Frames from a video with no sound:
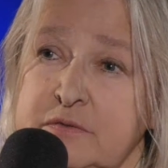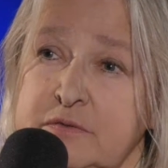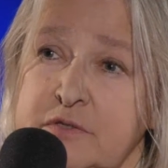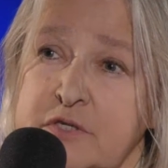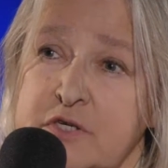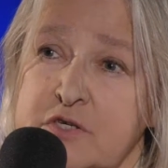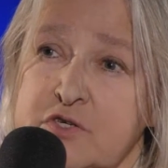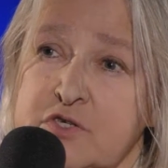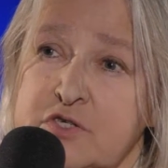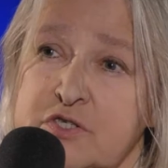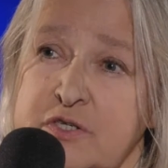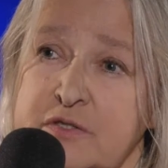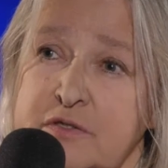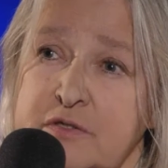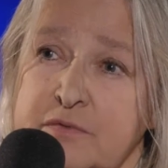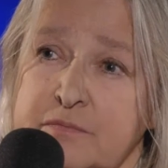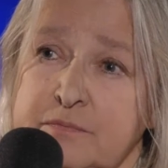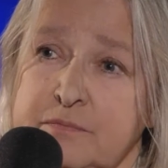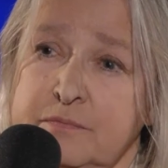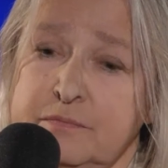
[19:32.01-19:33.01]
e, jeszcze
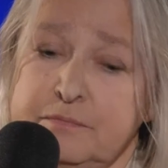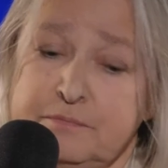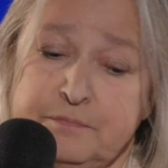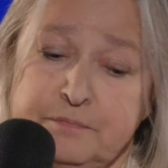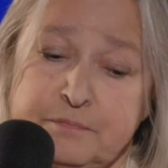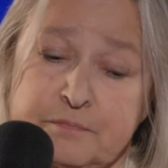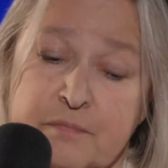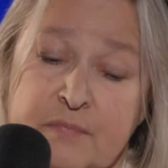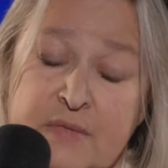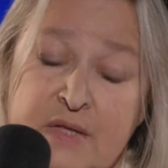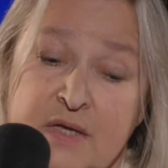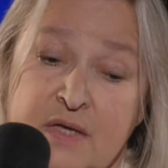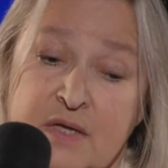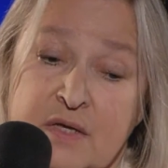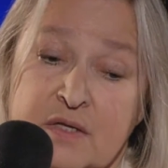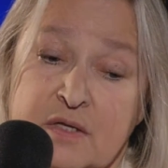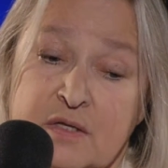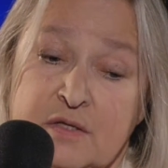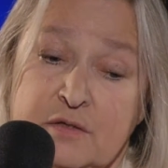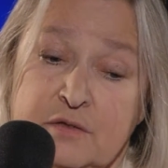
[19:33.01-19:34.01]
mm,
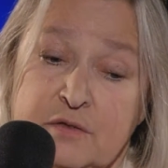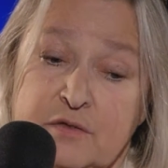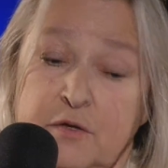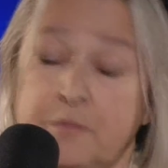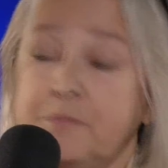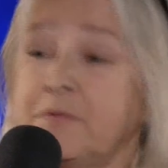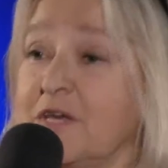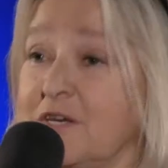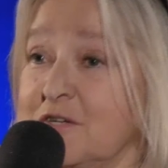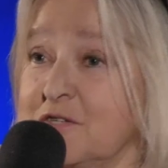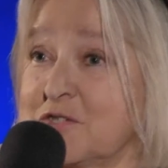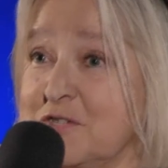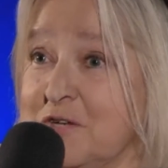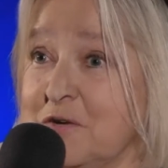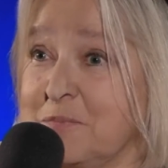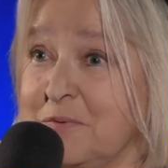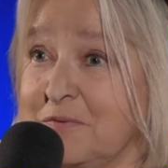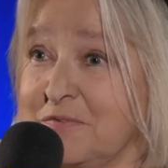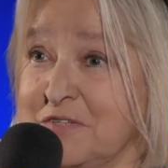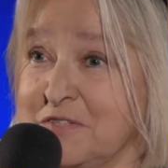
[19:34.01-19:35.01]

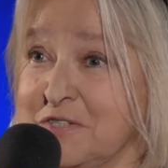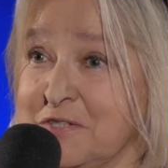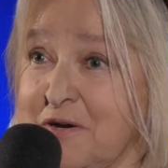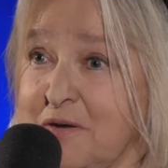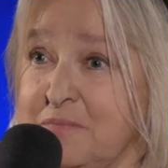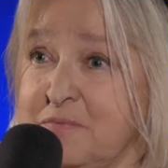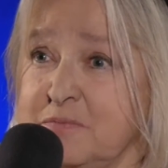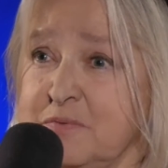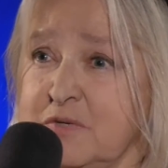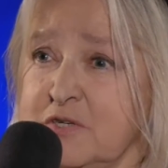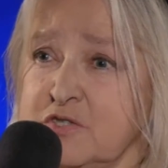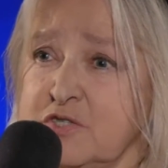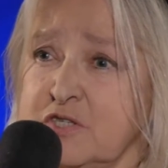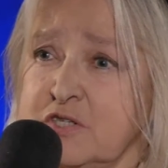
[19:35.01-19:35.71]
dopieszczał, powiedziałabym, bo